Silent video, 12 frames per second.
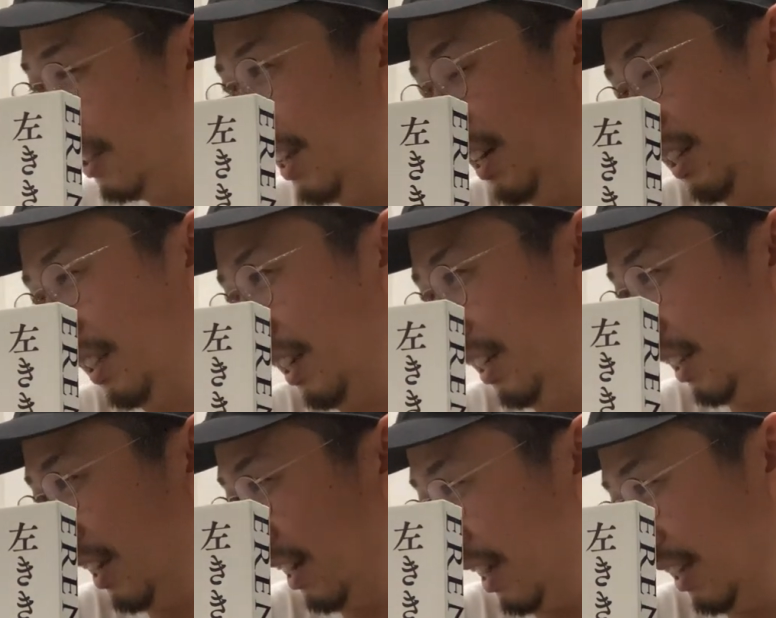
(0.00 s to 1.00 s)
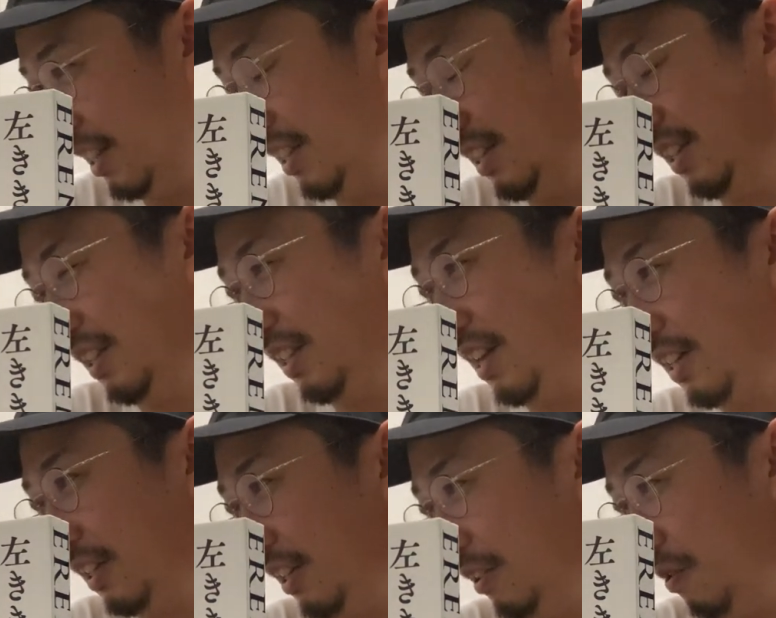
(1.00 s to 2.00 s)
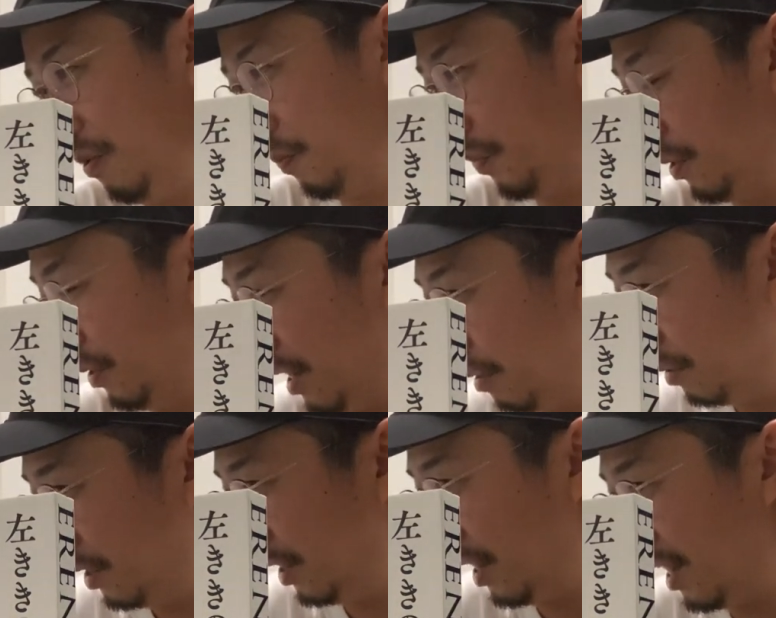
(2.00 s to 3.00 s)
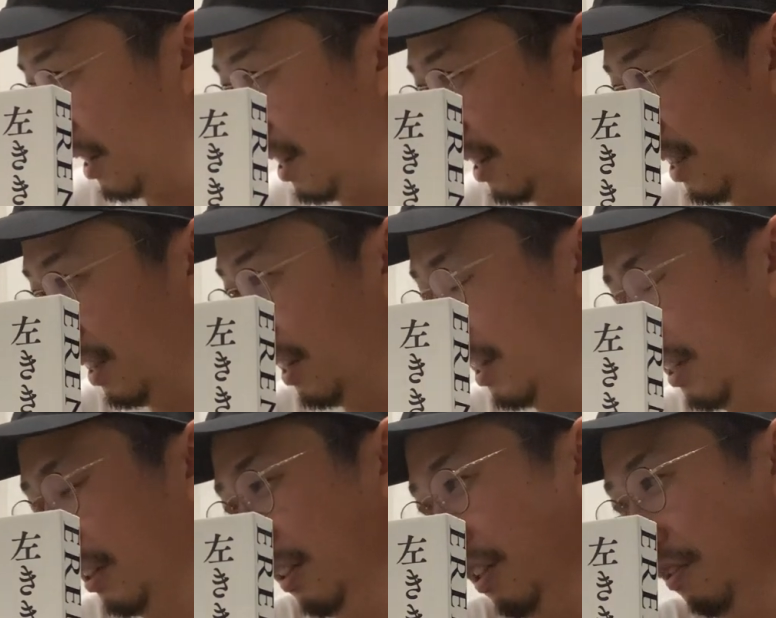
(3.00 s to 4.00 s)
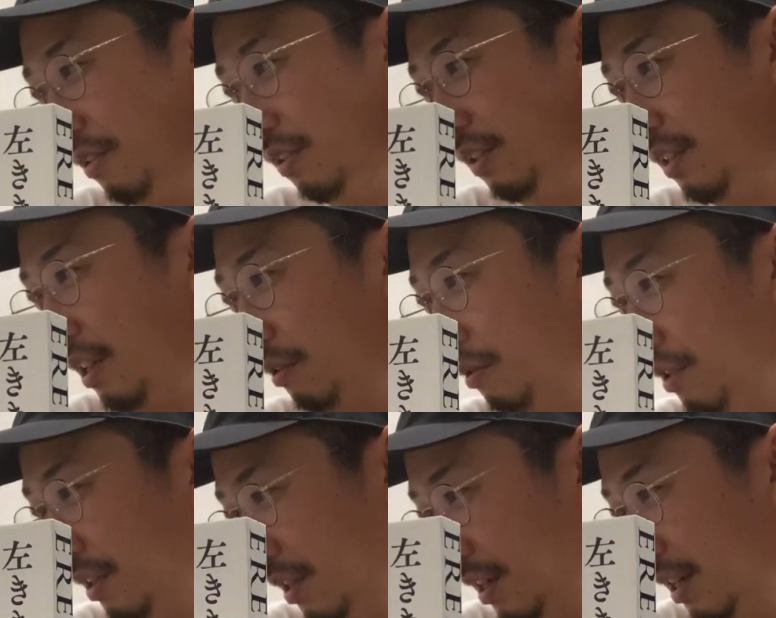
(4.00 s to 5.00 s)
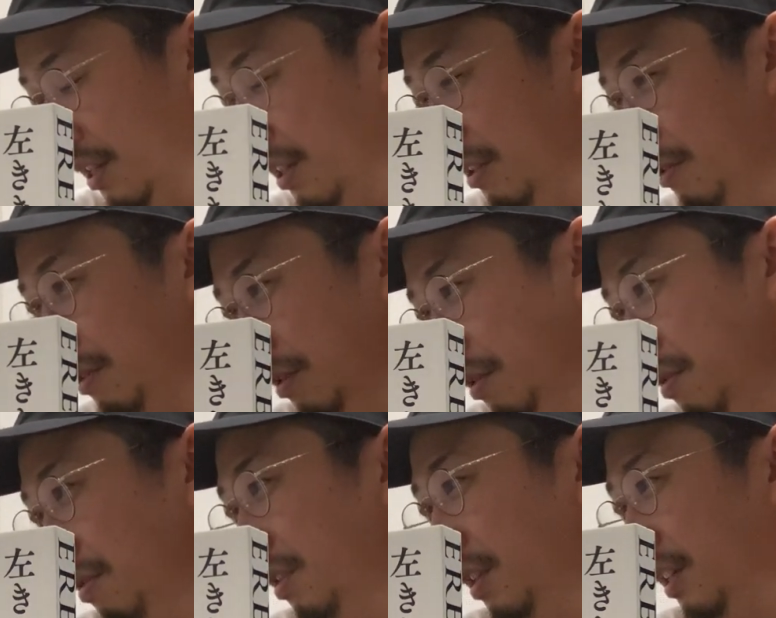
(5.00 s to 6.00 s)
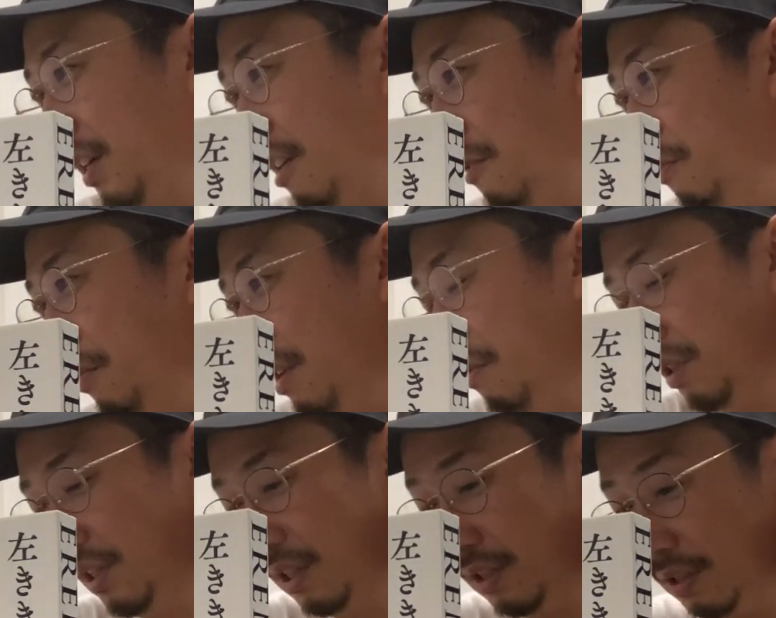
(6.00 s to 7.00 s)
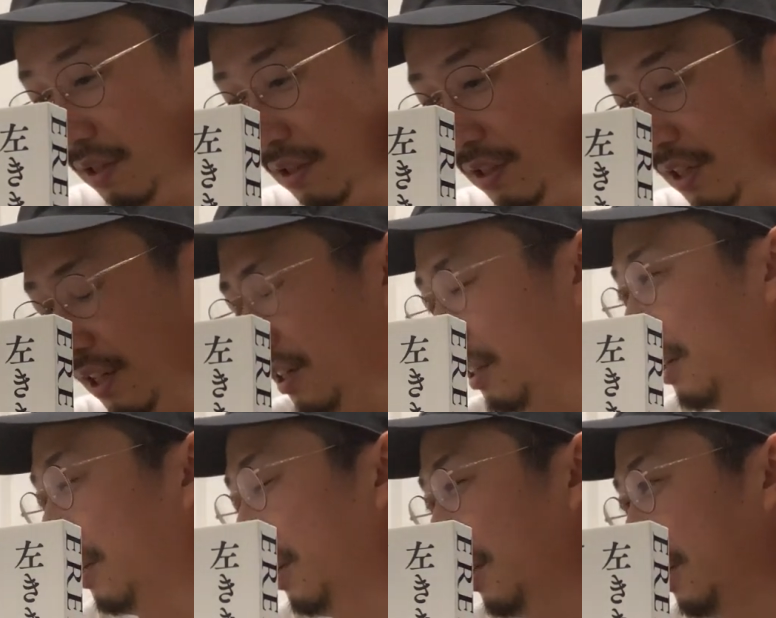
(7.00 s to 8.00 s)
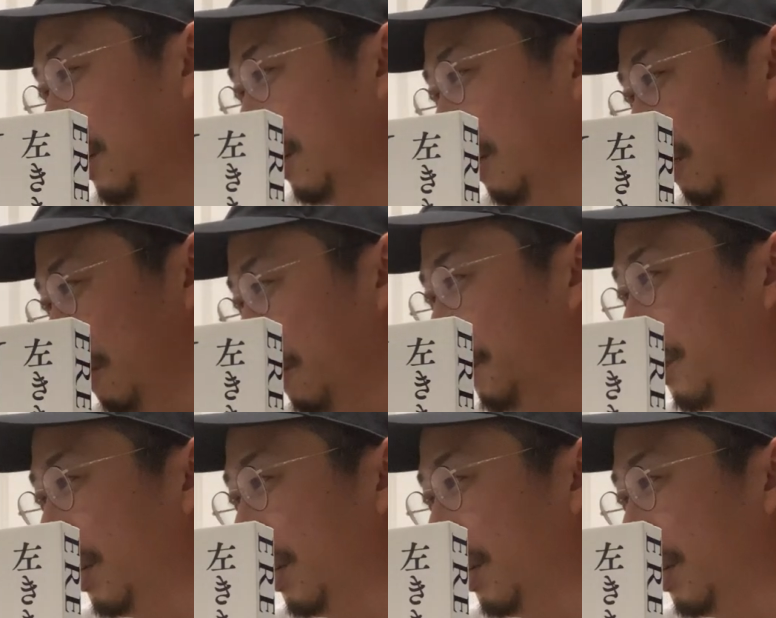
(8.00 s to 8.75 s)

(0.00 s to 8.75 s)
けなきゃいけないさっきの裏路地でカレー屋やってるって例えで言うと、看板は出し続けなきゃいけないんだけど、